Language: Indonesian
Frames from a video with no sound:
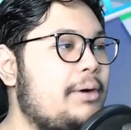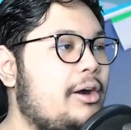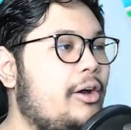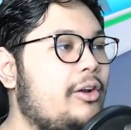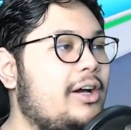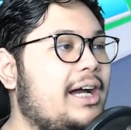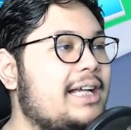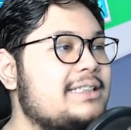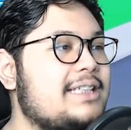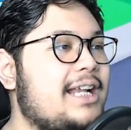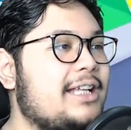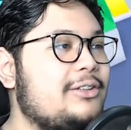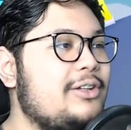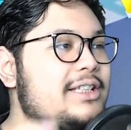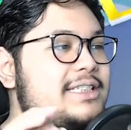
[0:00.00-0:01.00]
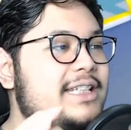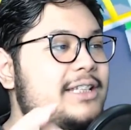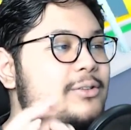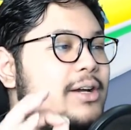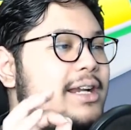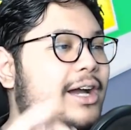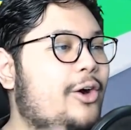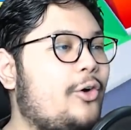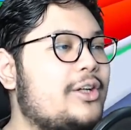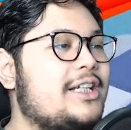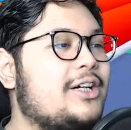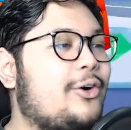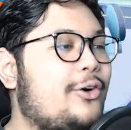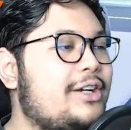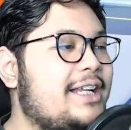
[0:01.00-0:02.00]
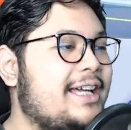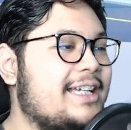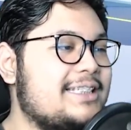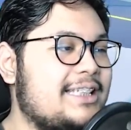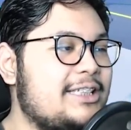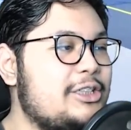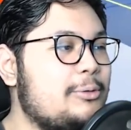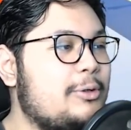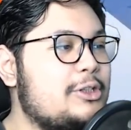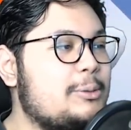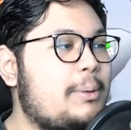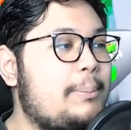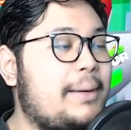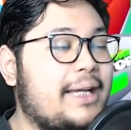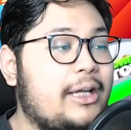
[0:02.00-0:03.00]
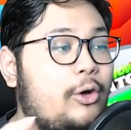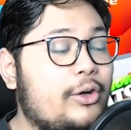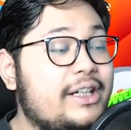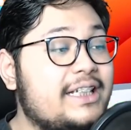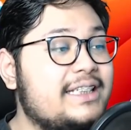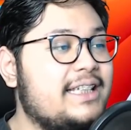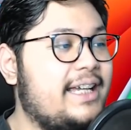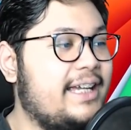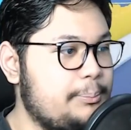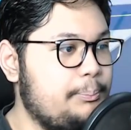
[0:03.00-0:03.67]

kalau nggak salah tuh di sini tuh ada kode-kode guys. Nanti coba gue coba pakai kodenya ya.